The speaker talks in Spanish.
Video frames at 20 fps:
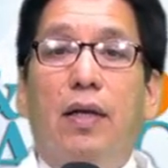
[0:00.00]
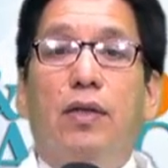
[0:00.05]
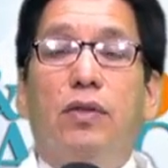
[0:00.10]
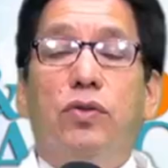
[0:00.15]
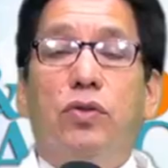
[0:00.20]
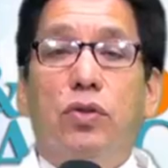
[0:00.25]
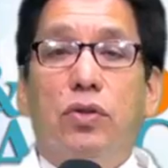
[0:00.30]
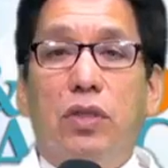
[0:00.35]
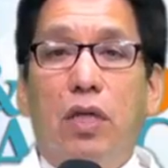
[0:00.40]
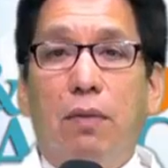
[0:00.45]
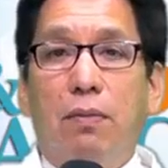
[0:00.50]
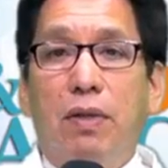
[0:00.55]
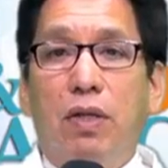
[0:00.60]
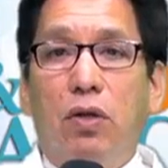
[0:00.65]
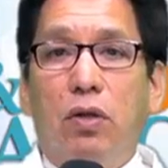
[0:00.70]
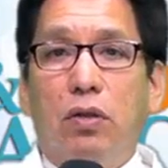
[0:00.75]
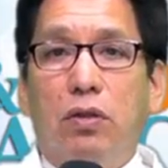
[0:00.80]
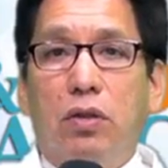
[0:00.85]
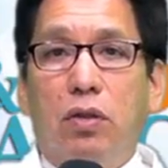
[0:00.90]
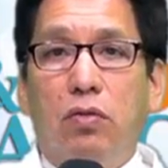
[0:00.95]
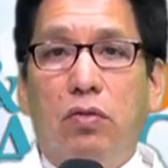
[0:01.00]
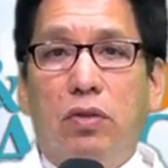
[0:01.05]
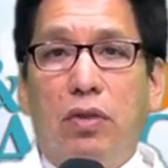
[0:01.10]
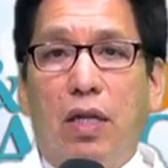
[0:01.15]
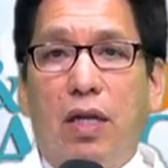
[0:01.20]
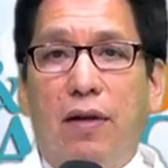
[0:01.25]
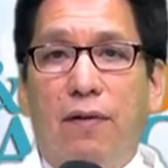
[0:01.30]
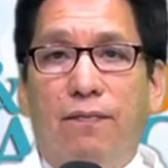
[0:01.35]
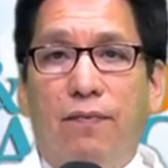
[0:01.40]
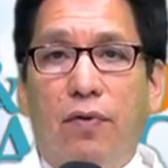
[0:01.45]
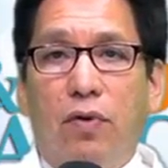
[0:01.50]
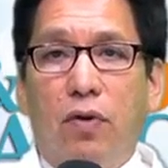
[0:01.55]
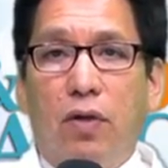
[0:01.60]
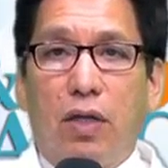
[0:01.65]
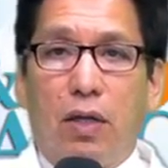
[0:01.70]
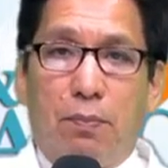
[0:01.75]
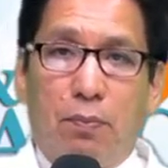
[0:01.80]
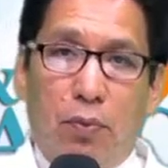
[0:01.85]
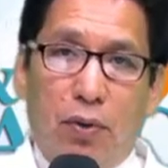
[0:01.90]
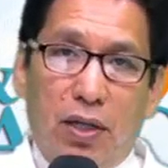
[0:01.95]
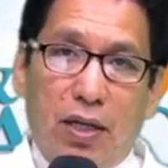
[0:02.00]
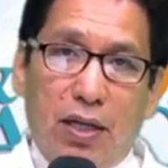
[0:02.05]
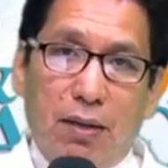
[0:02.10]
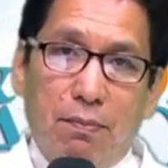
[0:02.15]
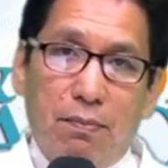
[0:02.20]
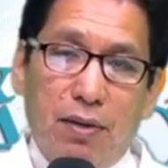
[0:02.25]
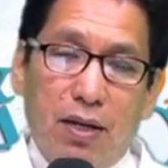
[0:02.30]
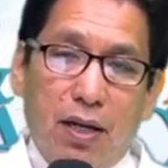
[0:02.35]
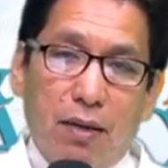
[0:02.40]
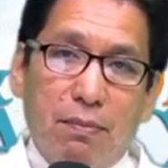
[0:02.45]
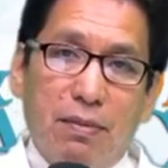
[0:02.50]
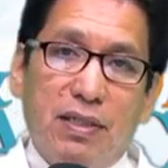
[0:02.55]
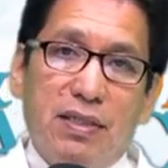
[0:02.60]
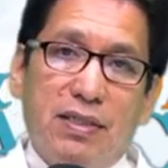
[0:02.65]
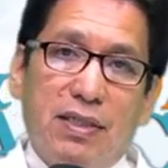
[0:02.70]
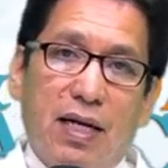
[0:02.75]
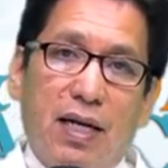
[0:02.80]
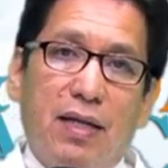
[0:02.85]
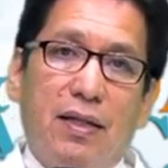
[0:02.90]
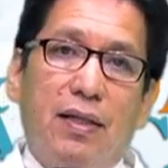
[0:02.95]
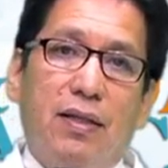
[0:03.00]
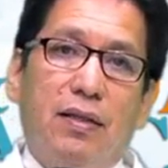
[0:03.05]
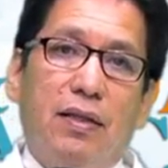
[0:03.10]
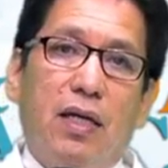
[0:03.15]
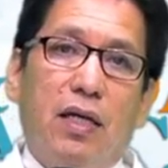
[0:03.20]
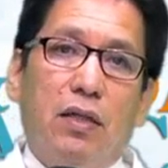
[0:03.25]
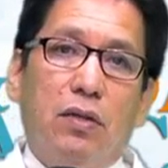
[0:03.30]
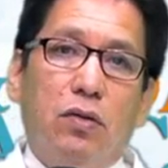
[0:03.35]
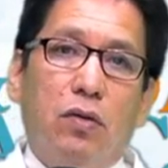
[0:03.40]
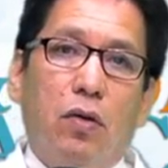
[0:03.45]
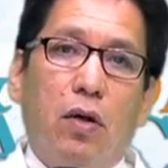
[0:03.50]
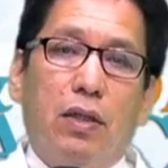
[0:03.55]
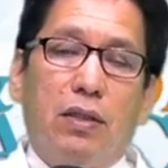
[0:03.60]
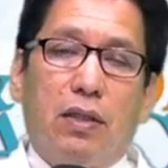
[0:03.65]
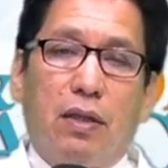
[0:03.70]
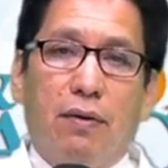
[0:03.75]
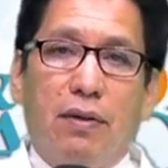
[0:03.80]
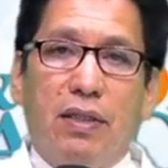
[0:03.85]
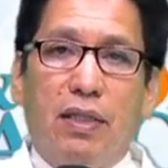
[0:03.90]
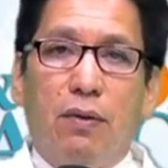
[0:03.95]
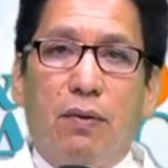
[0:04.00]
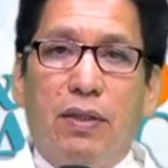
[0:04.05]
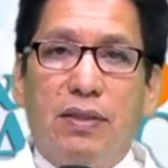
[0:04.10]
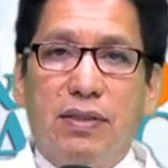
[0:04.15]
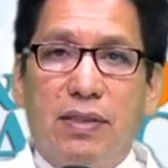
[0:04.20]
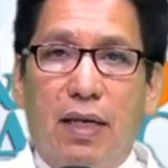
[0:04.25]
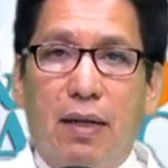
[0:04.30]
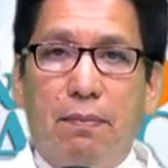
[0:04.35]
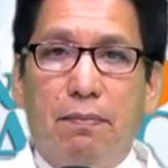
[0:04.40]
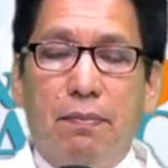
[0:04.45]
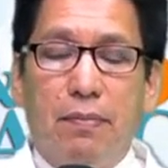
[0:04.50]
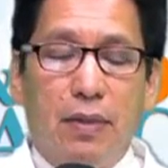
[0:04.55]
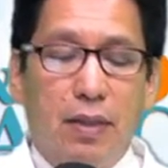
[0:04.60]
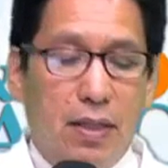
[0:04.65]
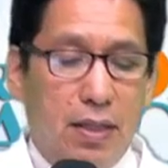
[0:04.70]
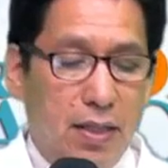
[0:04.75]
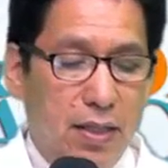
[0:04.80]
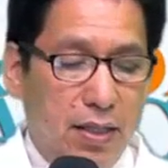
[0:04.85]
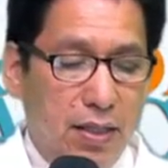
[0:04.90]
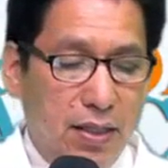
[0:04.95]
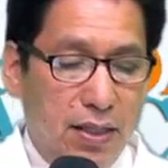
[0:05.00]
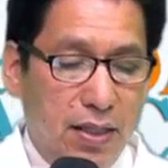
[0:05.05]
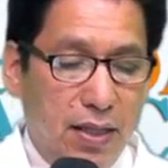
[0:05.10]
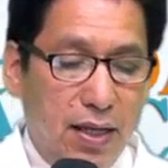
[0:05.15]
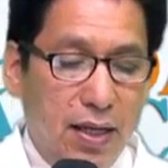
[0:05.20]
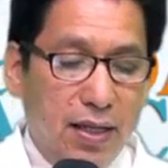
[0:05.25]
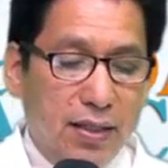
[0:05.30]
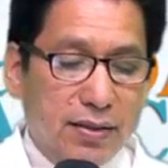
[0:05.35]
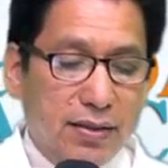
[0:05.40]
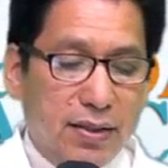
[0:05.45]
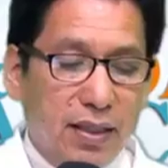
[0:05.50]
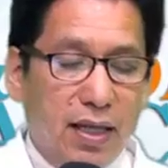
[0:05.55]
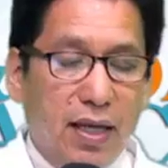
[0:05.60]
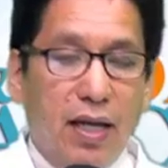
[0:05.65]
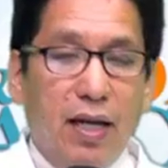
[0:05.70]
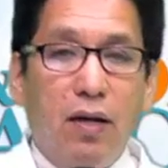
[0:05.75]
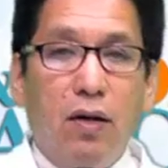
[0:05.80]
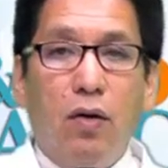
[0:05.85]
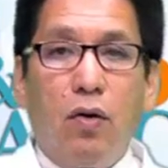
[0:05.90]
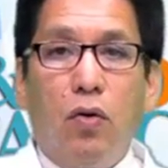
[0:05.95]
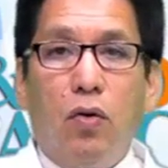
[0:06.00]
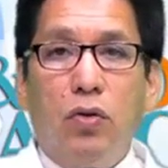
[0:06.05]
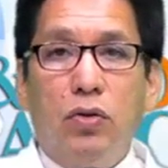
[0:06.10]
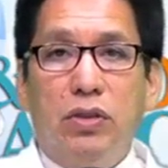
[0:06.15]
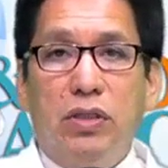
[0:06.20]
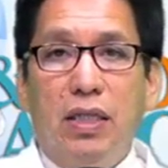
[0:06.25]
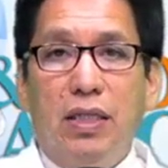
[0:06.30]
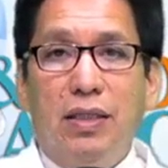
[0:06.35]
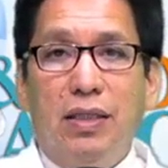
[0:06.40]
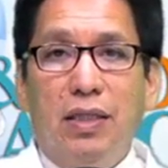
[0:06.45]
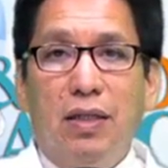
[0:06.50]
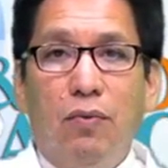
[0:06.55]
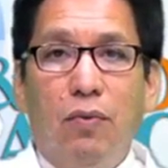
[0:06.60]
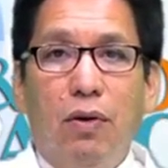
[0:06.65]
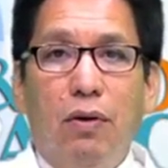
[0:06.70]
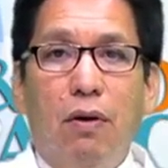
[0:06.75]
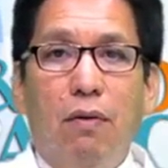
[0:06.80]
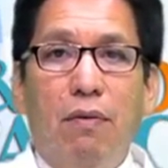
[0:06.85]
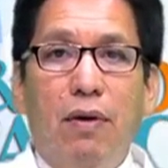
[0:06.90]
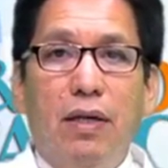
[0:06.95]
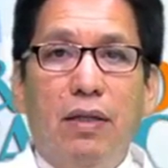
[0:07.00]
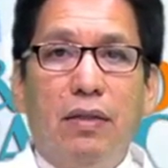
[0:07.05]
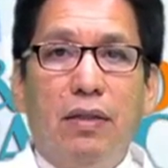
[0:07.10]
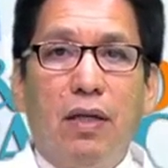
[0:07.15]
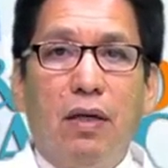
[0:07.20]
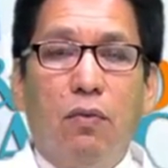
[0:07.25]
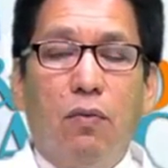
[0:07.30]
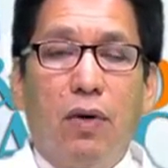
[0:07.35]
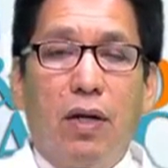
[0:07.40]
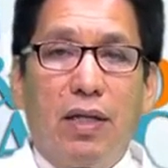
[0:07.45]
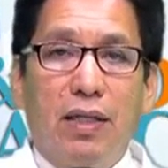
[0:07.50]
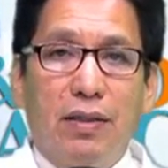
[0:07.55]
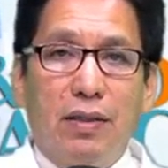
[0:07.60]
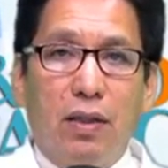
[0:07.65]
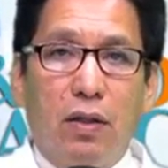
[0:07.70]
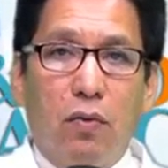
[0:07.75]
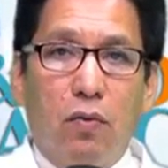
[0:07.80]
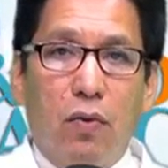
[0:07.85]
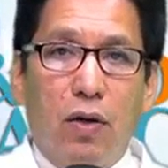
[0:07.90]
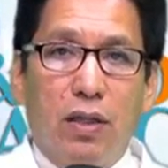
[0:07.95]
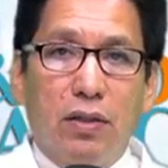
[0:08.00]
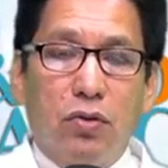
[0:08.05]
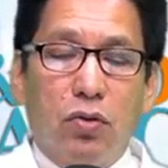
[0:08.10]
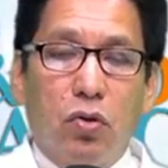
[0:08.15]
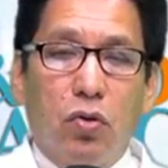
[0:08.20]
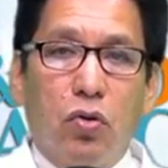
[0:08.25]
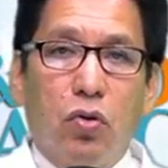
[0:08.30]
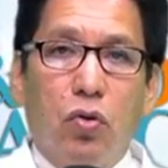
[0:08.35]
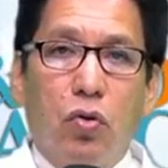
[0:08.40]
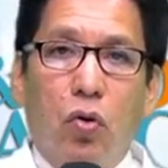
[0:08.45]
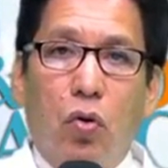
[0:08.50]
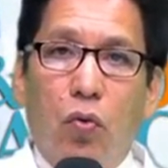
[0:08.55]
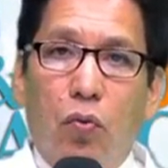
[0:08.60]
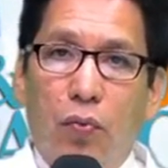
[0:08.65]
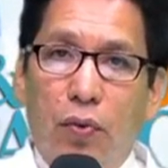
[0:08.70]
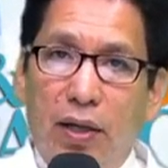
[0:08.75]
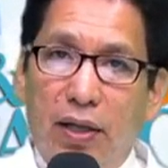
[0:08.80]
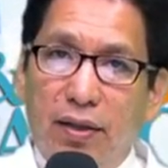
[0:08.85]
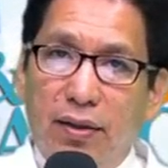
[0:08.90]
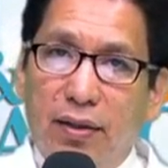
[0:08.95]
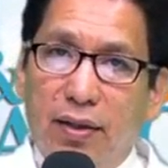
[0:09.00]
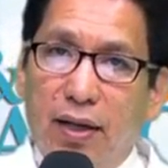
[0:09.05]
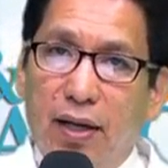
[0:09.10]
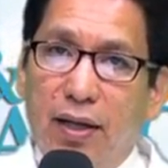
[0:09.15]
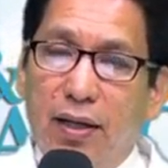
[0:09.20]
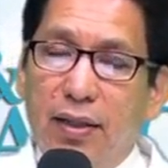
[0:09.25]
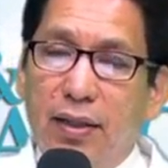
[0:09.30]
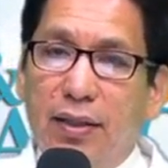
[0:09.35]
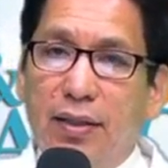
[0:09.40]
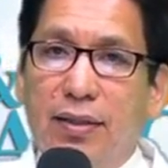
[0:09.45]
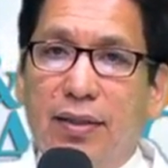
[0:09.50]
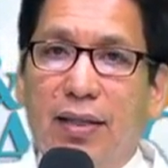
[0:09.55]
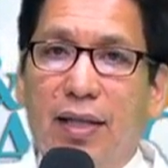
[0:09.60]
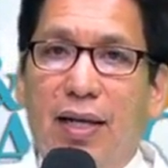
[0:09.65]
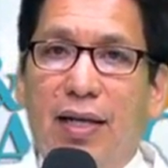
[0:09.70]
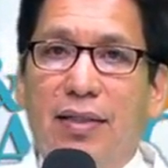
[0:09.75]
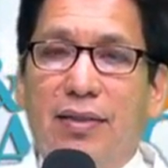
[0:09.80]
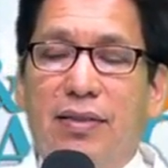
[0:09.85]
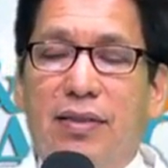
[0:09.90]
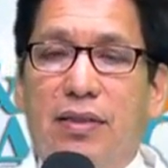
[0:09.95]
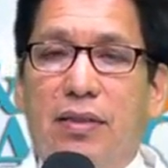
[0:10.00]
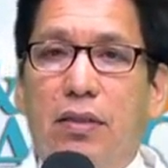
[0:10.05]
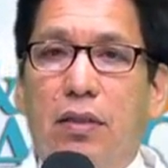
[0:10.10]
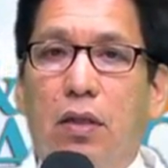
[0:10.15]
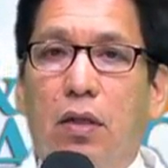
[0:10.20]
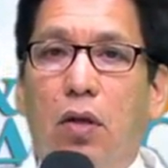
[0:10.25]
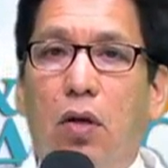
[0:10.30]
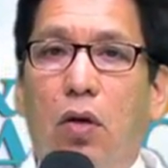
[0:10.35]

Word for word: Su servidor tiene un teléfono que pueden enviar mensajes de texto a través de WhatsApp y es el 89 20 44 93.